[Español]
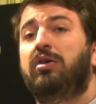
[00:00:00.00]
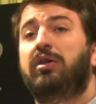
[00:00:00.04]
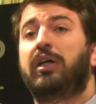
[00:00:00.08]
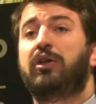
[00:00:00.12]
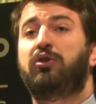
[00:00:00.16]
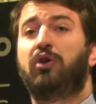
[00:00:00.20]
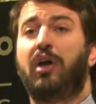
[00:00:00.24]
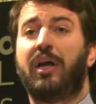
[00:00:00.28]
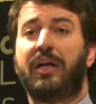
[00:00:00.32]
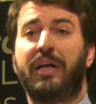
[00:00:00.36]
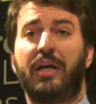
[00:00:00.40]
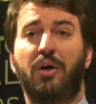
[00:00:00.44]

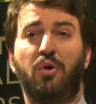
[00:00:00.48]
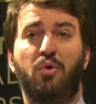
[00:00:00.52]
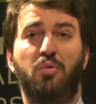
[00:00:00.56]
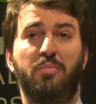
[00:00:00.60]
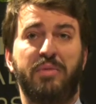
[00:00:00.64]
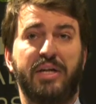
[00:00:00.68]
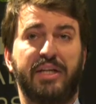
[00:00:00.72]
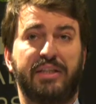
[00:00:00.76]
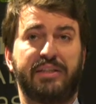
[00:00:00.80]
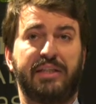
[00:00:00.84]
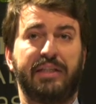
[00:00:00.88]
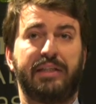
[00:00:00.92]
de todas las
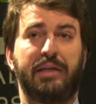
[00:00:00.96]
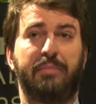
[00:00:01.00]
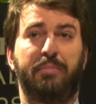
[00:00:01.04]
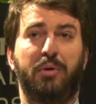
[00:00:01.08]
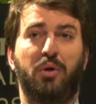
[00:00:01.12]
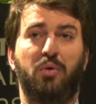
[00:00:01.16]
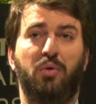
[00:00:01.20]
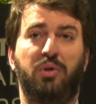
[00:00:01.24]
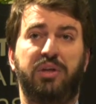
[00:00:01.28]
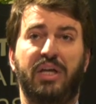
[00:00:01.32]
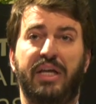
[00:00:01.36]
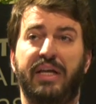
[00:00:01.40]
legumbres que se
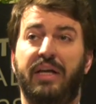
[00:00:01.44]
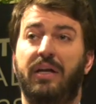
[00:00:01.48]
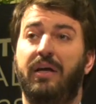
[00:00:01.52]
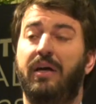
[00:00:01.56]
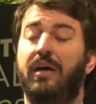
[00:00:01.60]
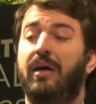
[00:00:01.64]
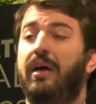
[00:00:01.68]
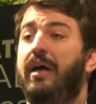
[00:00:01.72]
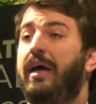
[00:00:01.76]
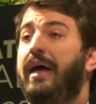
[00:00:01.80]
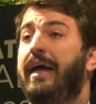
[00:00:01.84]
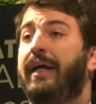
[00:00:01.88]
producen
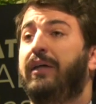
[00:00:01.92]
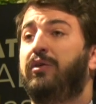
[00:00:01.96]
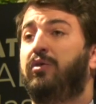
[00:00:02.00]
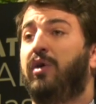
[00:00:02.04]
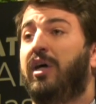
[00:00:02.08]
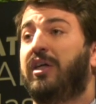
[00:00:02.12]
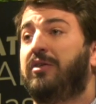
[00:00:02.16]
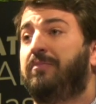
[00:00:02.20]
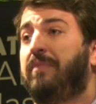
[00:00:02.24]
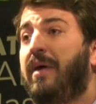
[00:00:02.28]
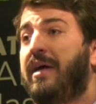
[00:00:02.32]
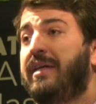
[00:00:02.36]
en
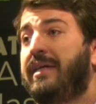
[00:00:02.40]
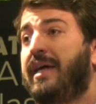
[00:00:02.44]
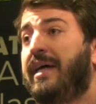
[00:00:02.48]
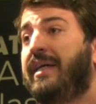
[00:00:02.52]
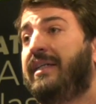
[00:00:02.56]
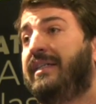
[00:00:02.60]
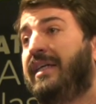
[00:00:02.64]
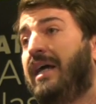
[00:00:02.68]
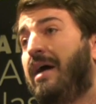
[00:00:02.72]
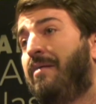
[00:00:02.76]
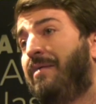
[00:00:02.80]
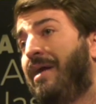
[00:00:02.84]
toda España
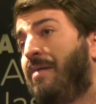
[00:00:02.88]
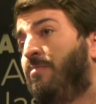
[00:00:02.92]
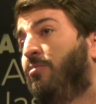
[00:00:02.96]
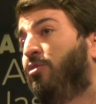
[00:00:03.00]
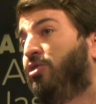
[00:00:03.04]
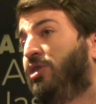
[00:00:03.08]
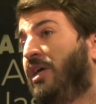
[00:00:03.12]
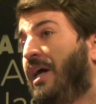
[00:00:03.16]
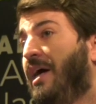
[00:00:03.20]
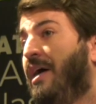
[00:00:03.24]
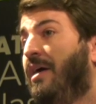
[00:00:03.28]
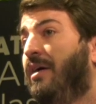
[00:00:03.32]
y si
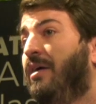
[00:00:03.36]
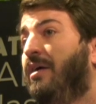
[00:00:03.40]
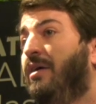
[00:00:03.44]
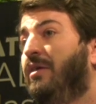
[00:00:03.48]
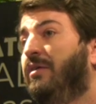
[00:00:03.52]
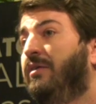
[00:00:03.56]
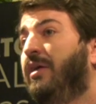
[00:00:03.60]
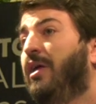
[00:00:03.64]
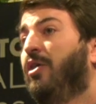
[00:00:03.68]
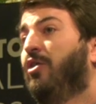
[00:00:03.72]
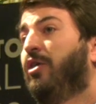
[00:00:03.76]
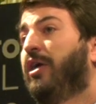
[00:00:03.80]
hablamos ya
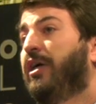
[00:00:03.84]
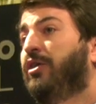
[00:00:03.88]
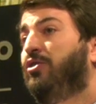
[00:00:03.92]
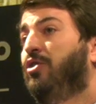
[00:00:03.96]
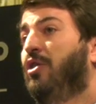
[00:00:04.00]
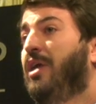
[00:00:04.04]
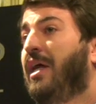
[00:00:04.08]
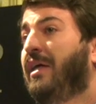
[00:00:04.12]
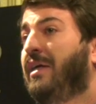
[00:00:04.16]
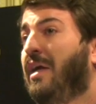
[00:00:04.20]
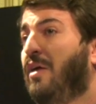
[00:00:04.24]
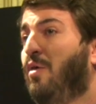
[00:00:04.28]
de lo que
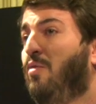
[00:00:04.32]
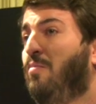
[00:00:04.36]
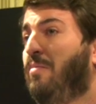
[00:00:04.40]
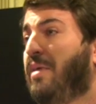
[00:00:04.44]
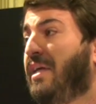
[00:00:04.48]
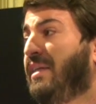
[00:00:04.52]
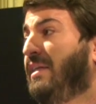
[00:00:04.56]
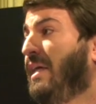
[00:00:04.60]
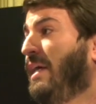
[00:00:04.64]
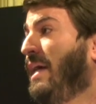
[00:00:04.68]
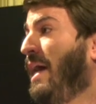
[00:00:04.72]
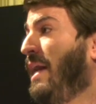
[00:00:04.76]
son las
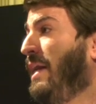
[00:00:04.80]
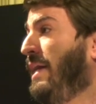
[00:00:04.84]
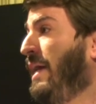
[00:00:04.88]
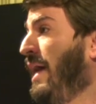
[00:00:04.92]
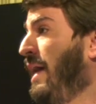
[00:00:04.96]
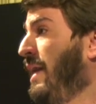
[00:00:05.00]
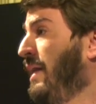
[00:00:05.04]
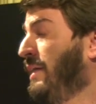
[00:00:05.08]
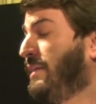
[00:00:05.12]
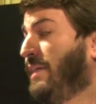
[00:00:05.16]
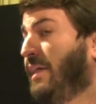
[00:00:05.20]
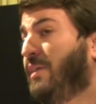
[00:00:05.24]
legumbres de
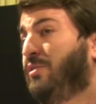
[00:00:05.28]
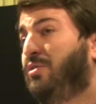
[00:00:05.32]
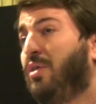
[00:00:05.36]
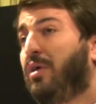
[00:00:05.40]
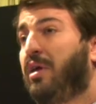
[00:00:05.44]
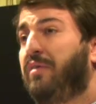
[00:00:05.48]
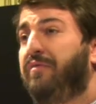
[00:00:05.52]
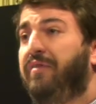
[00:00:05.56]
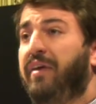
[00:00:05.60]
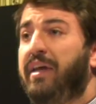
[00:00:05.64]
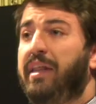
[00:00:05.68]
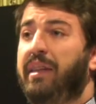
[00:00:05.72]
calidad, las que he hecho
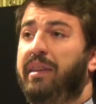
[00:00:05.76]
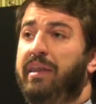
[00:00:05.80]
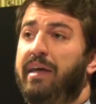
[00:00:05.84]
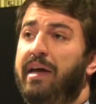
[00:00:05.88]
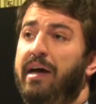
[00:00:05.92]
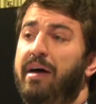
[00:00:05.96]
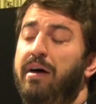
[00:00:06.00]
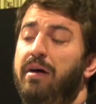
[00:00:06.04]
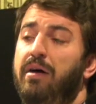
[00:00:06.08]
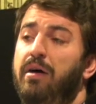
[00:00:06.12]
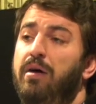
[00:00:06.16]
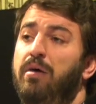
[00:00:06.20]

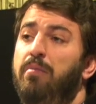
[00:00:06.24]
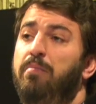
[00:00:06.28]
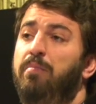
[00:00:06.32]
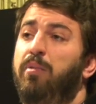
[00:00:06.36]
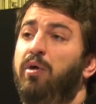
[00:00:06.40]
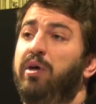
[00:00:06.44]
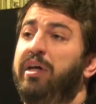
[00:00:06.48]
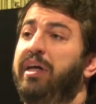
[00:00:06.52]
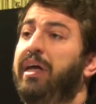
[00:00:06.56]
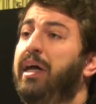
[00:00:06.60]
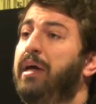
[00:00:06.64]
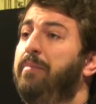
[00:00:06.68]
referencia,
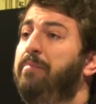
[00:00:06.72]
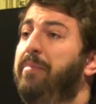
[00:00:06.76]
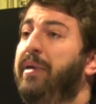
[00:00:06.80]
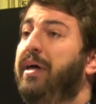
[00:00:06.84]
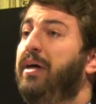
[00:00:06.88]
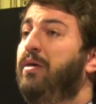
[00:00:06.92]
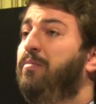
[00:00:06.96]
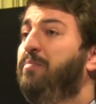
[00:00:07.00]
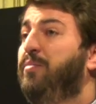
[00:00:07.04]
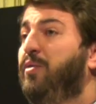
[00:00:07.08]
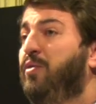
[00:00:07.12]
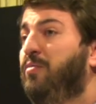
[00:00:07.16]
por
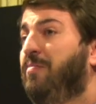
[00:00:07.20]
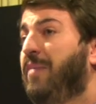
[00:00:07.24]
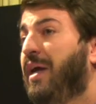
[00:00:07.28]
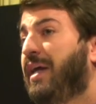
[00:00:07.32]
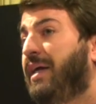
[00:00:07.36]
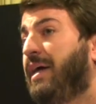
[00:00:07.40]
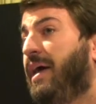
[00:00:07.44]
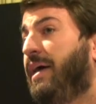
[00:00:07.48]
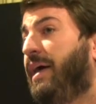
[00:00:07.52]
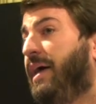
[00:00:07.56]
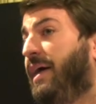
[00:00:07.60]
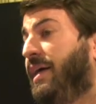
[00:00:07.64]
IGP o por
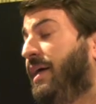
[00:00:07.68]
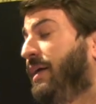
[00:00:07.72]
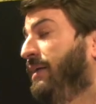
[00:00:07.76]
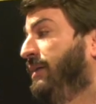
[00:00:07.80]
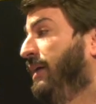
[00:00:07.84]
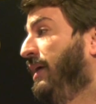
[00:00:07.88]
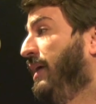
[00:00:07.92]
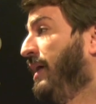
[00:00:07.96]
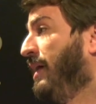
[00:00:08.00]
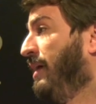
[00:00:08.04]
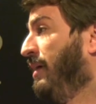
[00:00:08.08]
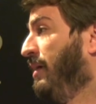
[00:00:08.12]
marca de
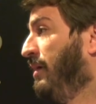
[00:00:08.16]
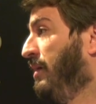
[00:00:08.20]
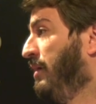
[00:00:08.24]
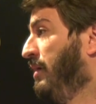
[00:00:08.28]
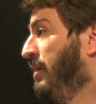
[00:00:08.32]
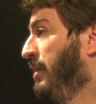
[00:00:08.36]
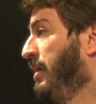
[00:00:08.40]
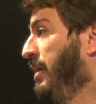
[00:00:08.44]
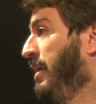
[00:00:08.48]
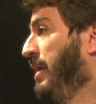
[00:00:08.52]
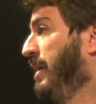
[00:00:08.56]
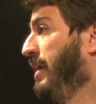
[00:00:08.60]
garantía,
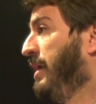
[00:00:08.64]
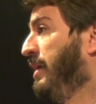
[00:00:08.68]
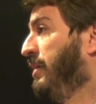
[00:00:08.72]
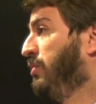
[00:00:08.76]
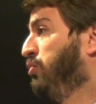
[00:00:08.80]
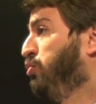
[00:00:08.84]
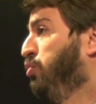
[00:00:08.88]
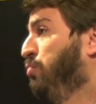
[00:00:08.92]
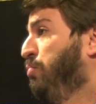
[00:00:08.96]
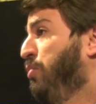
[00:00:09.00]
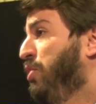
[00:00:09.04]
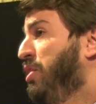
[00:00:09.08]
eh,
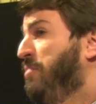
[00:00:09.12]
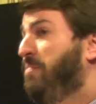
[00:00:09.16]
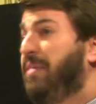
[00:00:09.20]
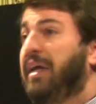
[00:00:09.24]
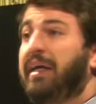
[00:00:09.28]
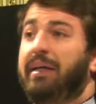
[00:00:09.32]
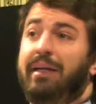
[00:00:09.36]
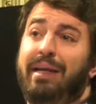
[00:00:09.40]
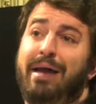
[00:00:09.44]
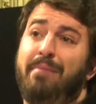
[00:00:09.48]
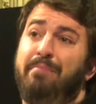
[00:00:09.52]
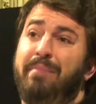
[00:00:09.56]
suponen
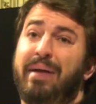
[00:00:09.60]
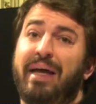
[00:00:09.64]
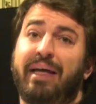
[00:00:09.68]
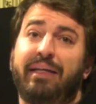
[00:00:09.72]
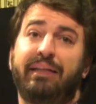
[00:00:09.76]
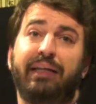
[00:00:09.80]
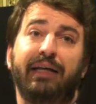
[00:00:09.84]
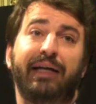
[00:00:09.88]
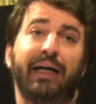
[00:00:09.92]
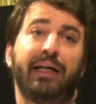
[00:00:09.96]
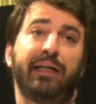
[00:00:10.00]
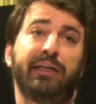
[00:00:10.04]
la
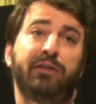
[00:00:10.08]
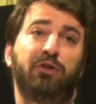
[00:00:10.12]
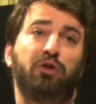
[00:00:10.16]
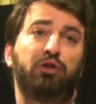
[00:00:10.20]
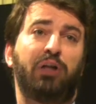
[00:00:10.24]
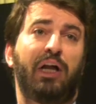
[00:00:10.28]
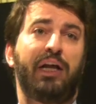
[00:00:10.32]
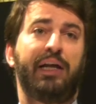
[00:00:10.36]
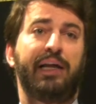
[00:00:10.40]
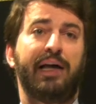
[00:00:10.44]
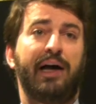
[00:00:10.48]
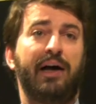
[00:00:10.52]
práctica
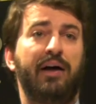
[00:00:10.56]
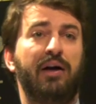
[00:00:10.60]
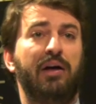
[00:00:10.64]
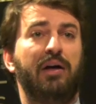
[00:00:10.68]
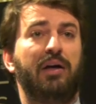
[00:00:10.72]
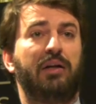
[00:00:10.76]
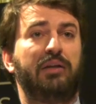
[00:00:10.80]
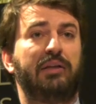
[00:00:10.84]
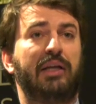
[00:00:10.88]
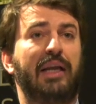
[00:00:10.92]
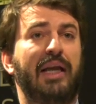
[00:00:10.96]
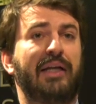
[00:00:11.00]
totalidad
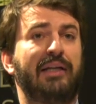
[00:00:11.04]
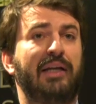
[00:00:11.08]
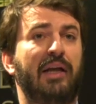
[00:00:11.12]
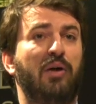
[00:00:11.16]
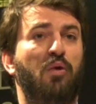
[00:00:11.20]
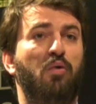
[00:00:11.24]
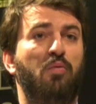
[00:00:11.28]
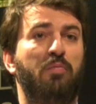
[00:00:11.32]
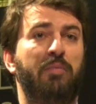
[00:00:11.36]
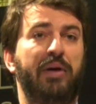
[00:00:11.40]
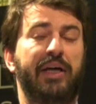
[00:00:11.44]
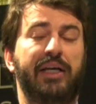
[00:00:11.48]
de las
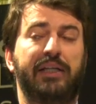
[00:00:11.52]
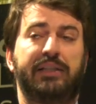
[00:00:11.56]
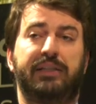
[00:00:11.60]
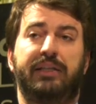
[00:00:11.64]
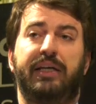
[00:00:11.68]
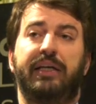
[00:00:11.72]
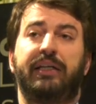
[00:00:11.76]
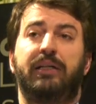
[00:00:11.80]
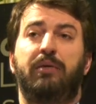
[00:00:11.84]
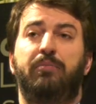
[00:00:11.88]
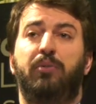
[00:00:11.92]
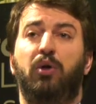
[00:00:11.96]
legumbres
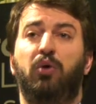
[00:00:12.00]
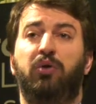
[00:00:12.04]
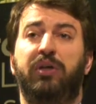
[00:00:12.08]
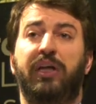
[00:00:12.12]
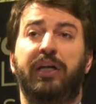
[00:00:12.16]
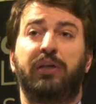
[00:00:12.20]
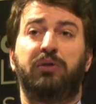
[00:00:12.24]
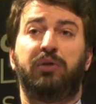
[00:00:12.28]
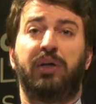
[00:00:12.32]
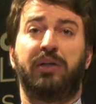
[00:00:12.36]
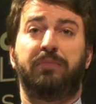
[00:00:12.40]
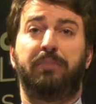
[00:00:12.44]
que se
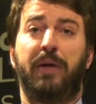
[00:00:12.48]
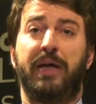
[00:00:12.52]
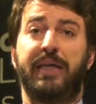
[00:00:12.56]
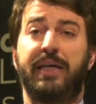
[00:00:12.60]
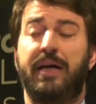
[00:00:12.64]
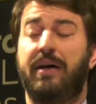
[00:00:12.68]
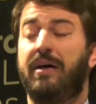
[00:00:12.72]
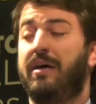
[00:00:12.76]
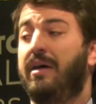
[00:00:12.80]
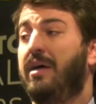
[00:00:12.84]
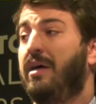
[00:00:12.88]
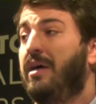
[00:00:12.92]
producen en toda
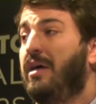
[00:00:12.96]
España.